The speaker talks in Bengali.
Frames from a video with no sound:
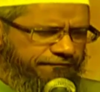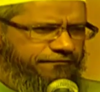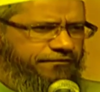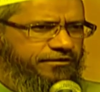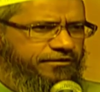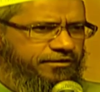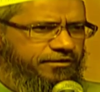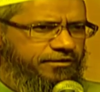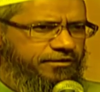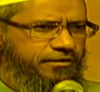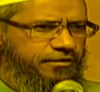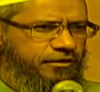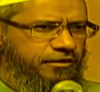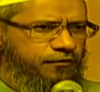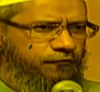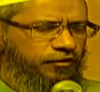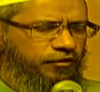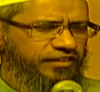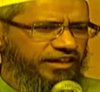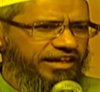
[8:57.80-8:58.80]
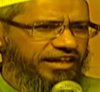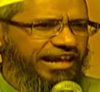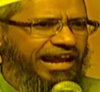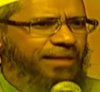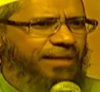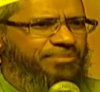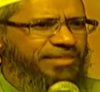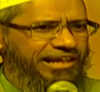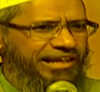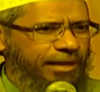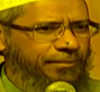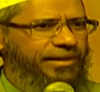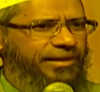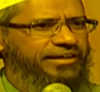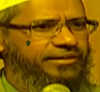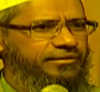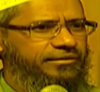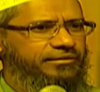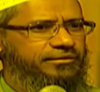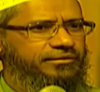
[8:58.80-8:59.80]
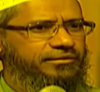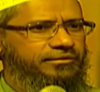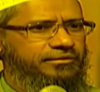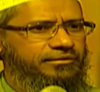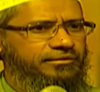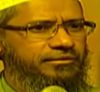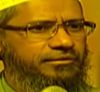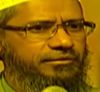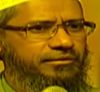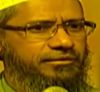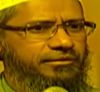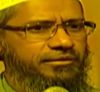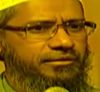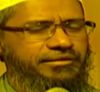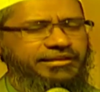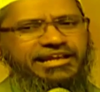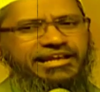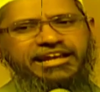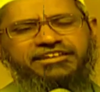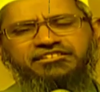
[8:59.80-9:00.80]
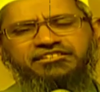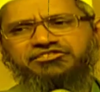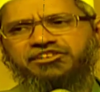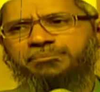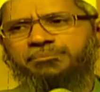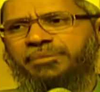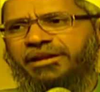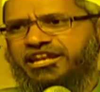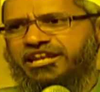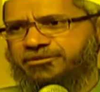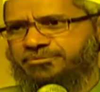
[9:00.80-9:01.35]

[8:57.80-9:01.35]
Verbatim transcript: যদি তারা কোনো অন্যায় করে থাকে দুজনেই সমান